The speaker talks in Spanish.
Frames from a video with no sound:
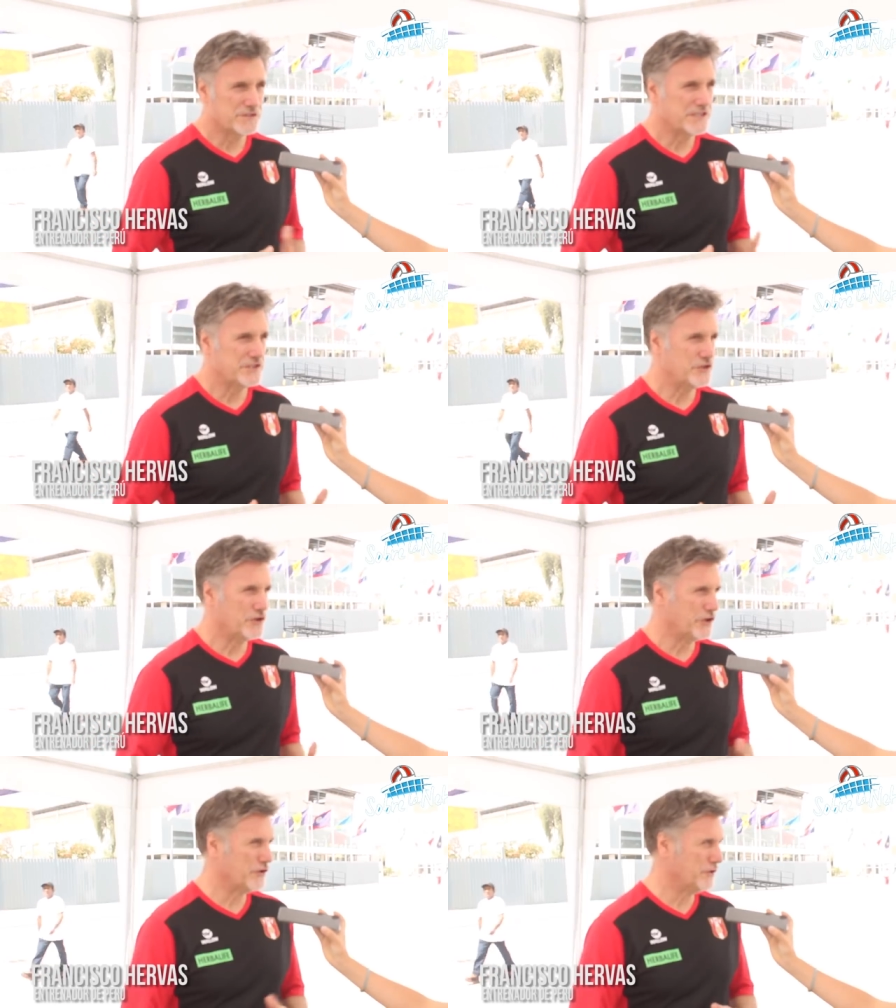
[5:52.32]
Bueno, es que
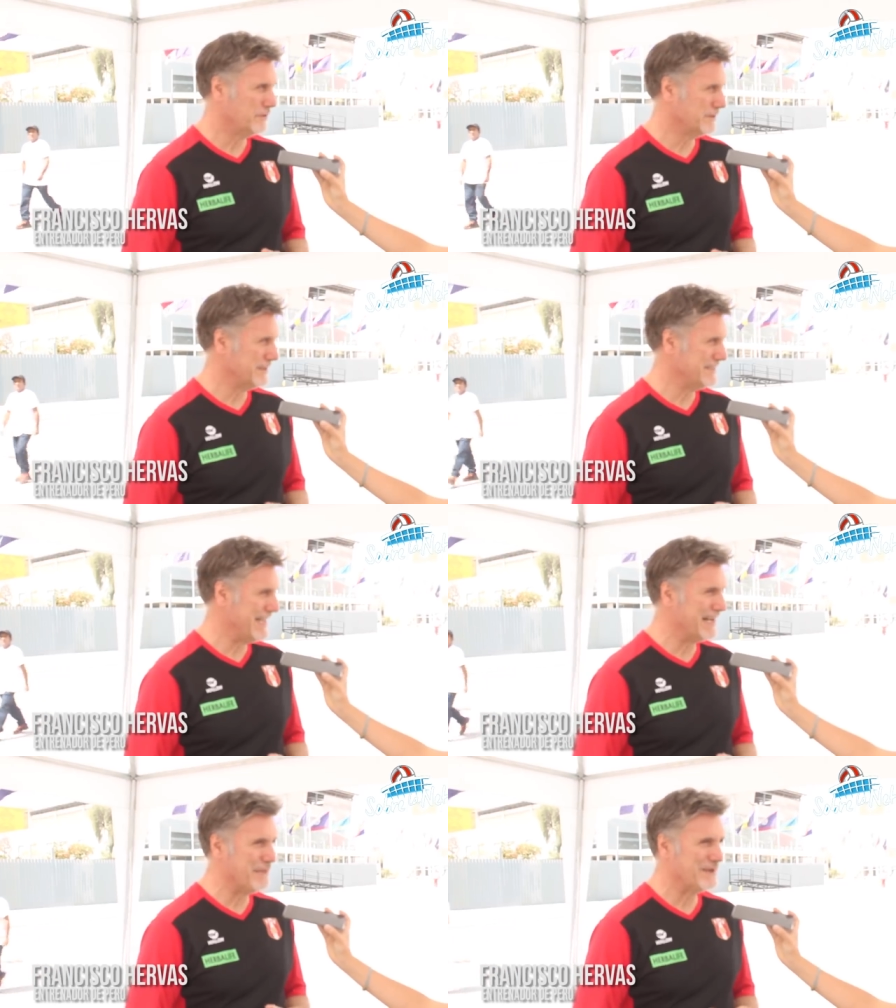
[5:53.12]
si yo creo
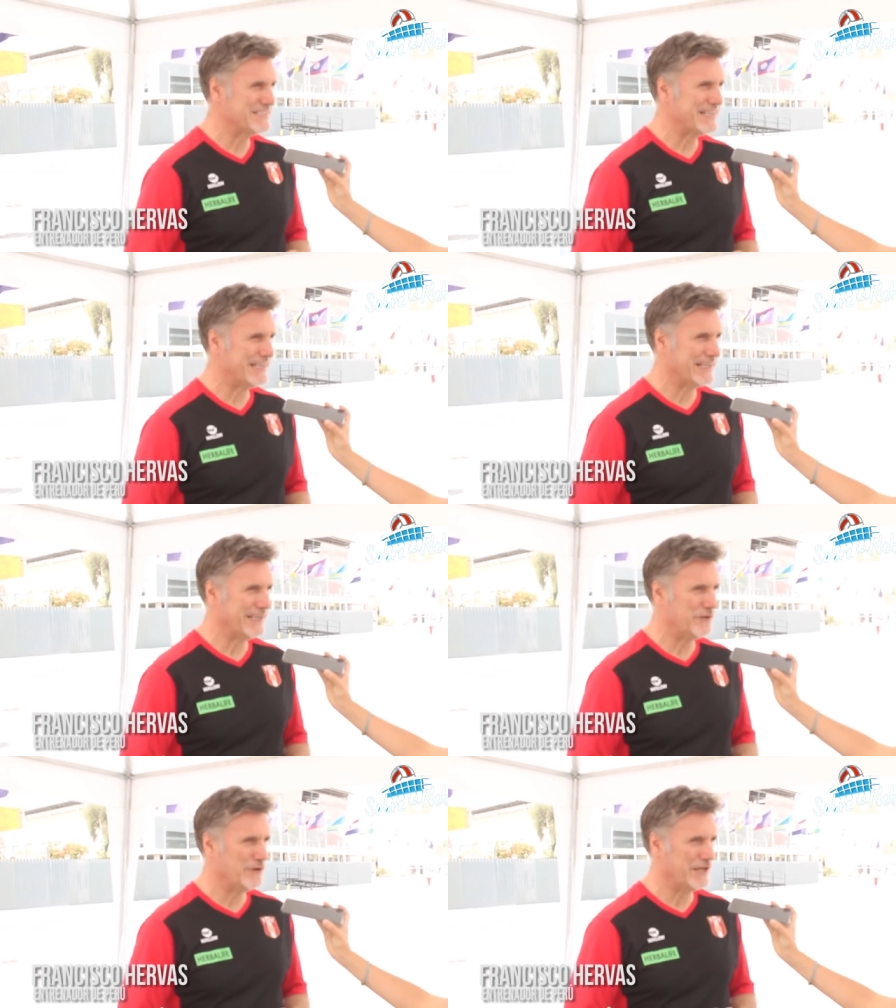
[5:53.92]
que si alguien
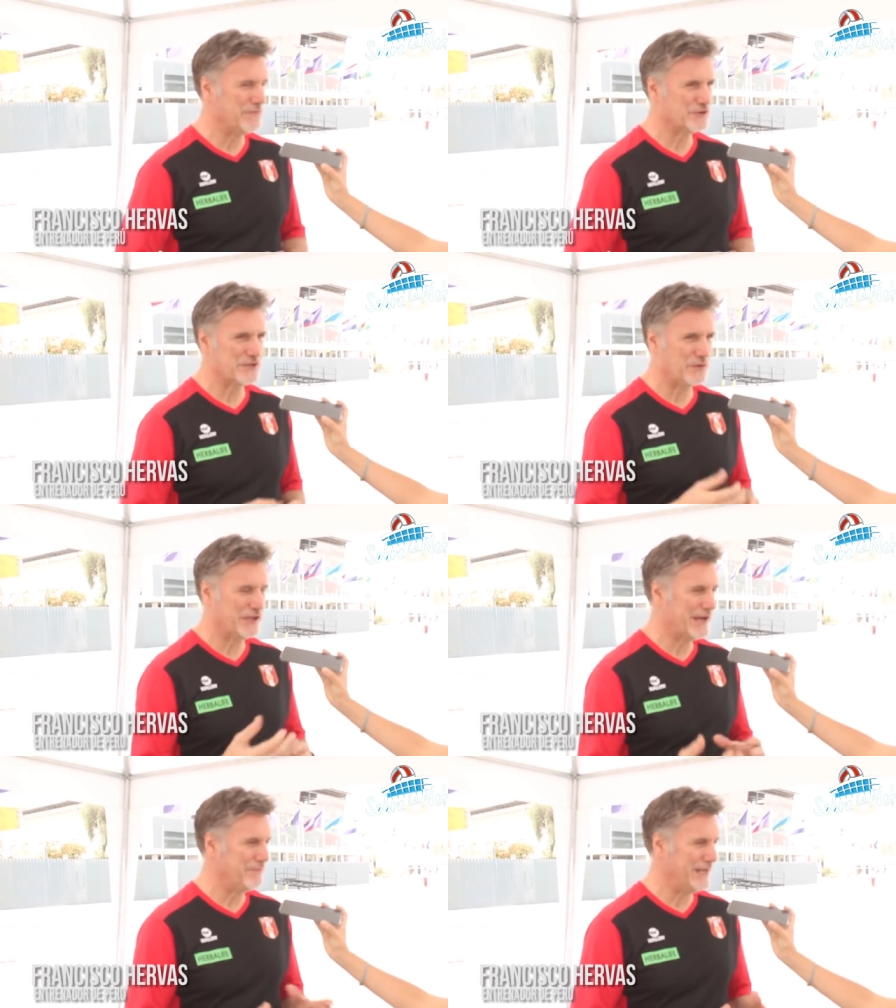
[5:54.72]
pensara que un equipo
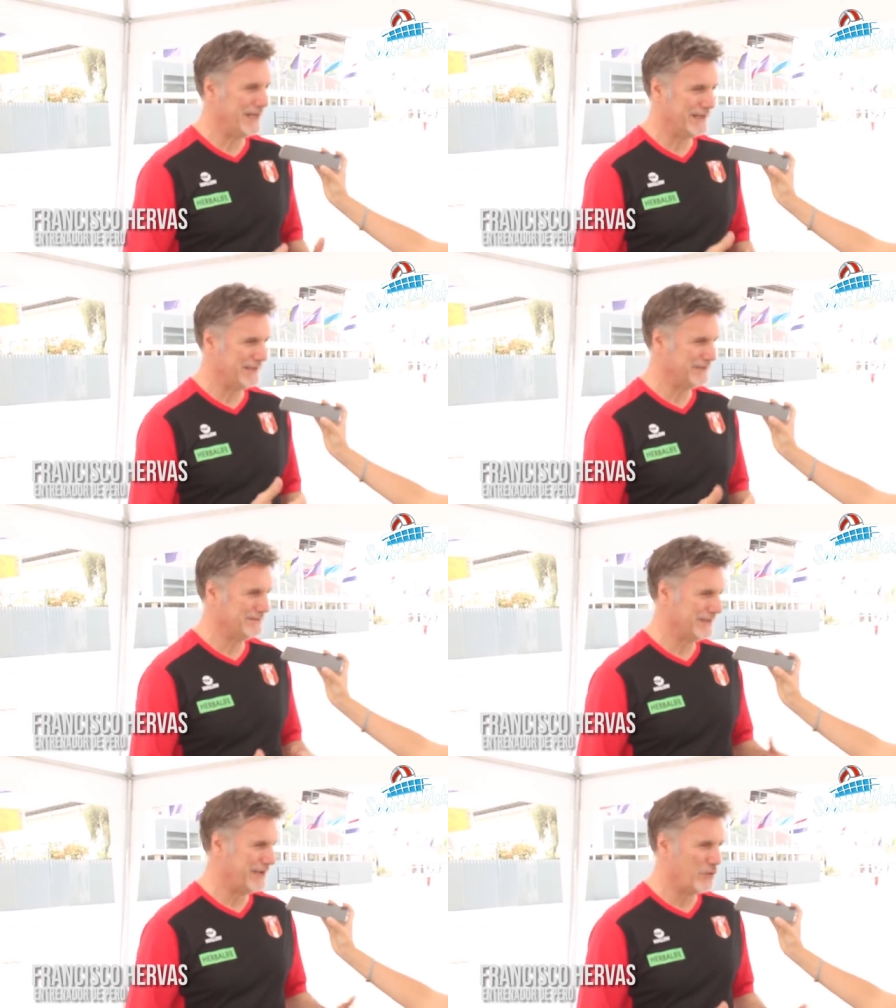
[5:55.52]
se puede cambiar
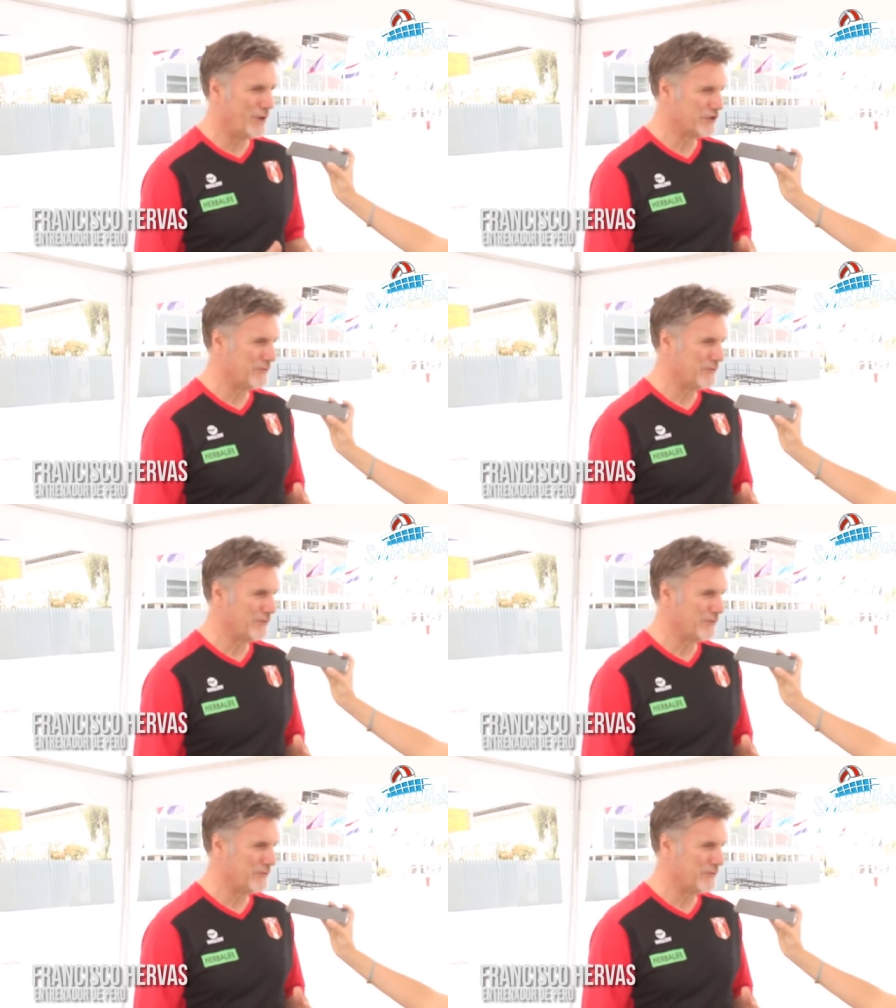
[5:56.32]
en,